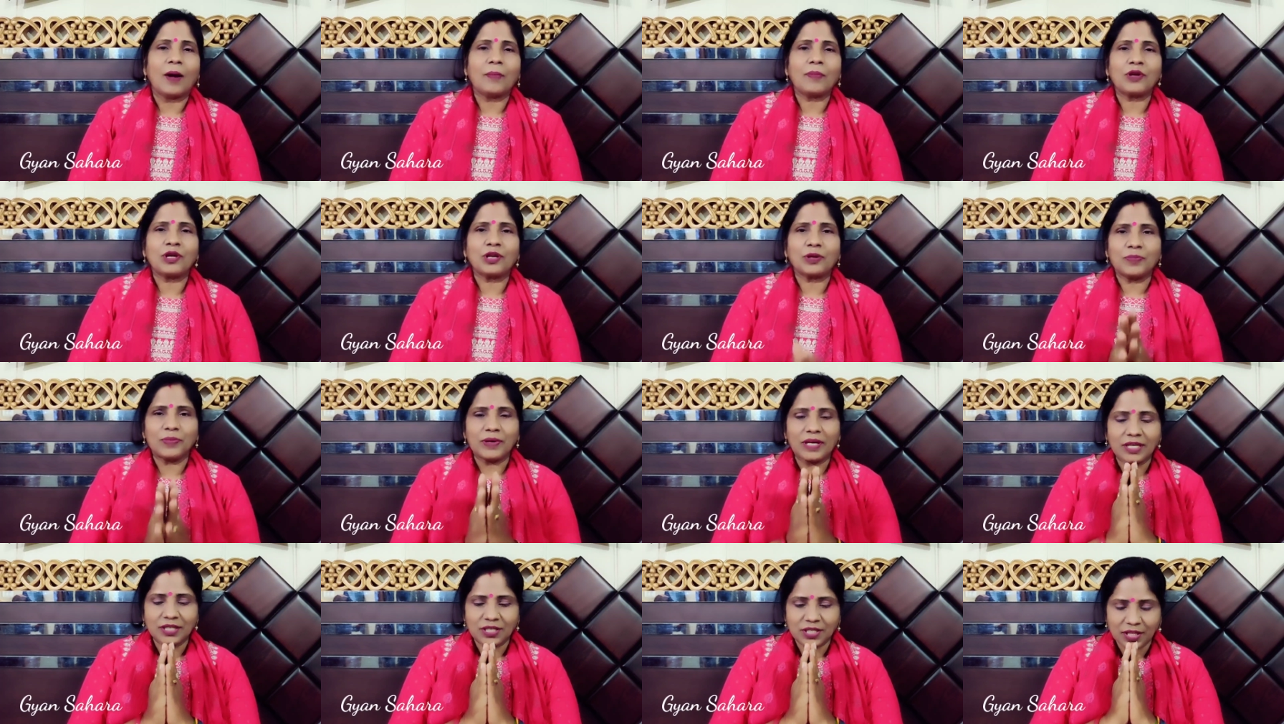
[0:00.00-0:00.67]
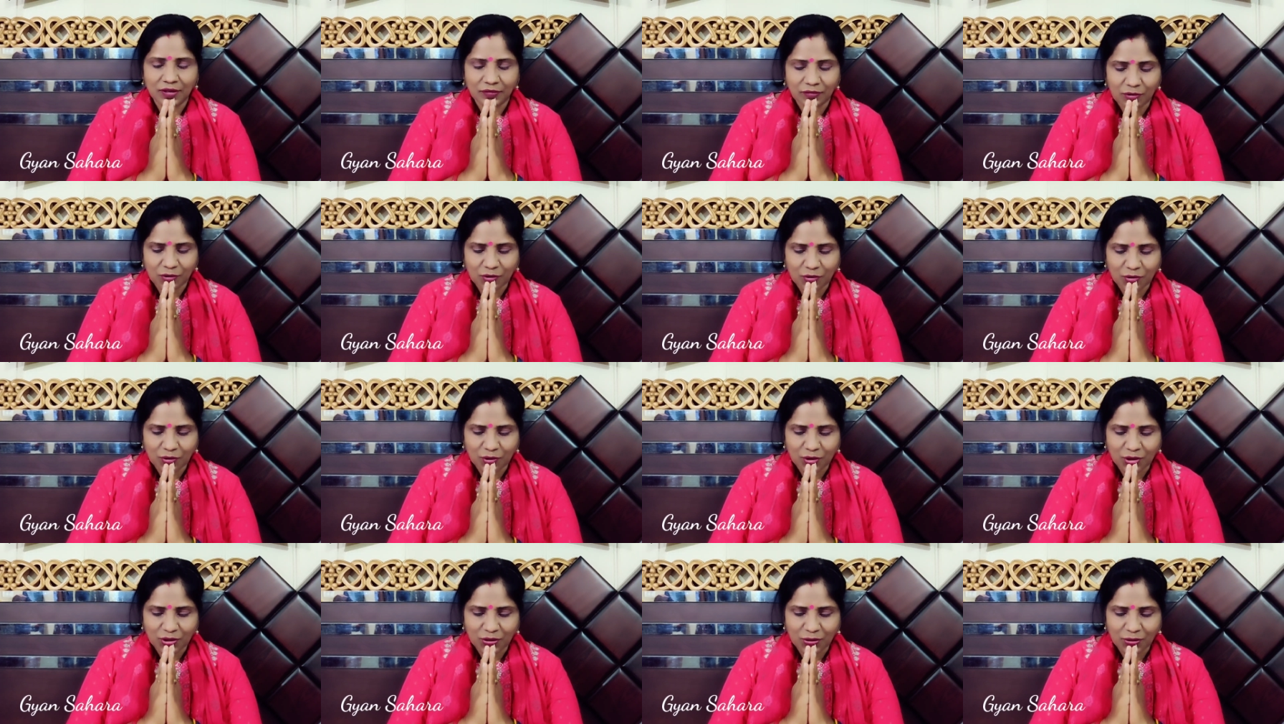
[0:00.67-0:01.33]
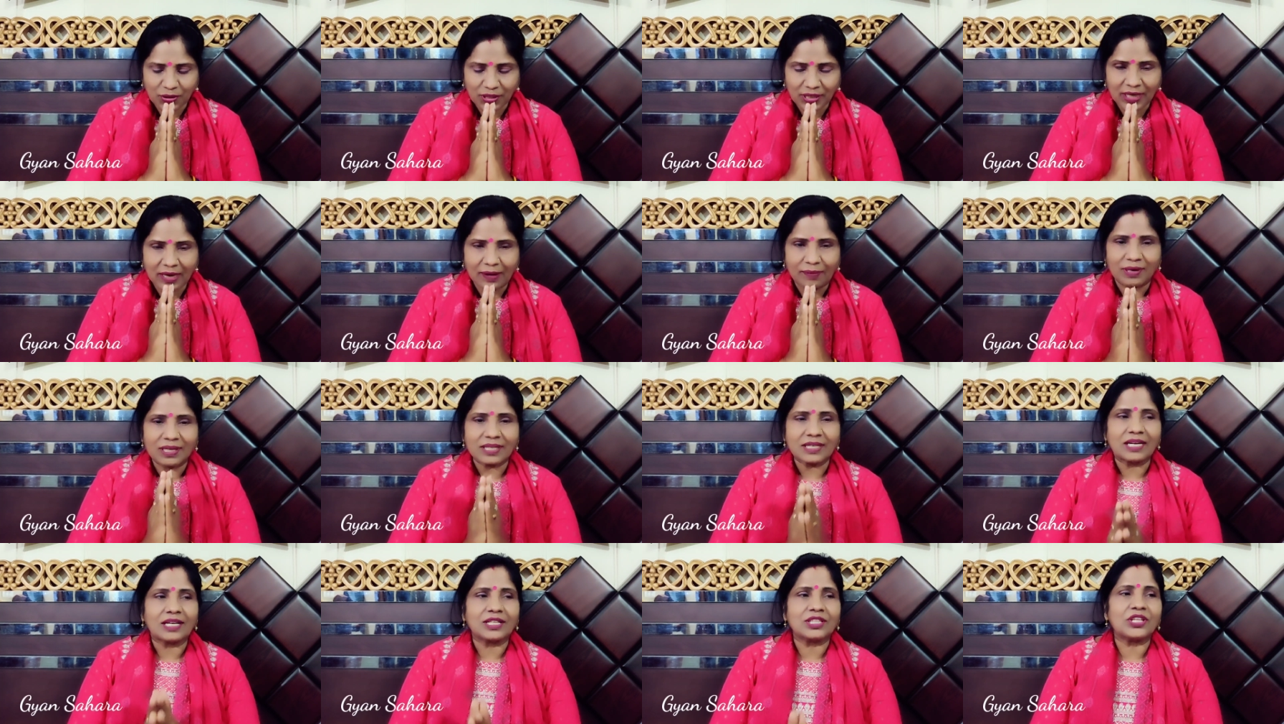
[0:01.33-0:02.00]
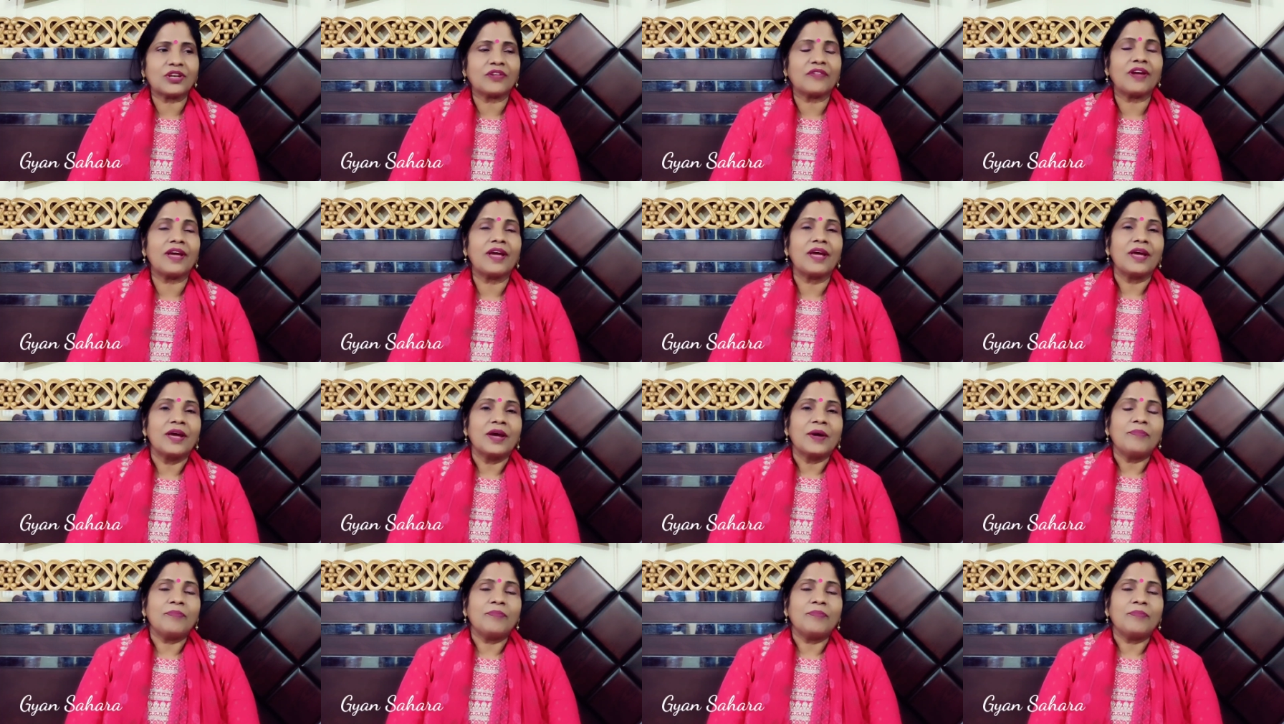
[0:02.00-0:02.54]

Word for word: आपके अपने इष्ट देवों को कोटि कोटि नमन करते हुए